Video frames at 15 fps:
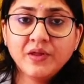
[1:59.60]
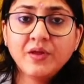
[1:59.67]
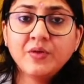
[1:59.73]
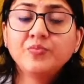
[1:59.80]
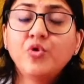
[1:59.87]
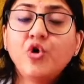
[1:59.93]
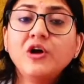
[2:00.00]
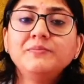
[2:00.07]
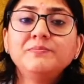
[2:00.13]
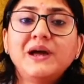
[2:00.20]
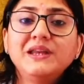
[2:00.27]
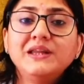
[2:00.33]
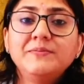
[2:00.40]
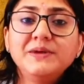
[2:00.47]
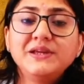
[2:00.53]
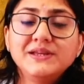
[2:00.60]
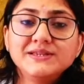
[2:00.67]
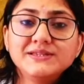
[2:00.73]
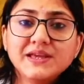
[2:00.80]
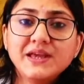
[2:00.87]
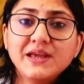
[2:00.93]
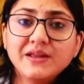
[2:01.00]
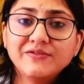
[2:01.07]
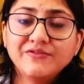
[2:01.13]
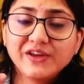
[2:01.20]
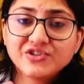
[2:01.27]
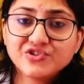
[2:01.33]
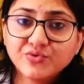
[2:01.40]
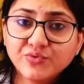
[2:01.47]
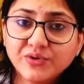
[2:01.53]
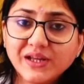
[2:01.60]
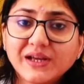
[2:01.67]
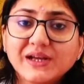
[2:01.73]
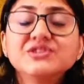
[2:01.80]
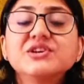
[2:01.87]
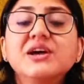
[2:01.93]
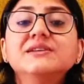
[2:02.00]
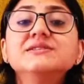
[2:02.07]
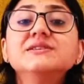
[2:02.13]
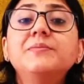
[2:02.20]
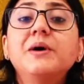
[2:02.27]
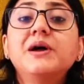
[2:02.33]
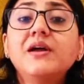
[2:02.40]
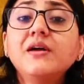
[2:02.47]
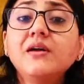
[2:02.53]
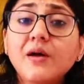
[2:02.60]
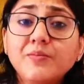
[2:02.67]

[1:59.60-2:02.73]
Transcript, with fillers: बहुत पानी पीने से इन्फेक्शन होने का चांस हमारा कम